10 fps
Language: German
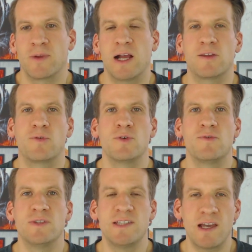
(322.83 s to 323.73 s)
Halte ich
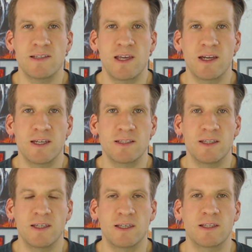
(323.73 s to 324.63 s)
für sehr, sehr
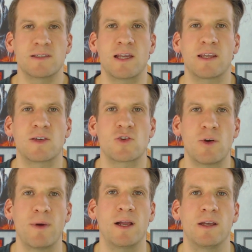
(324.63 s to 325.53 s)
richtig. Das hatte ich
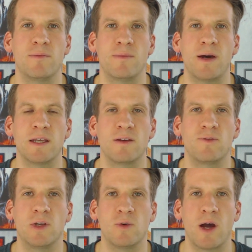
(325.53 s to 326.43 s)
schon mal in einem
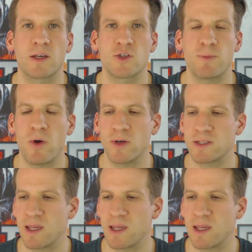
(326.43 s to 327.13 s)
anderen Video angesprochen.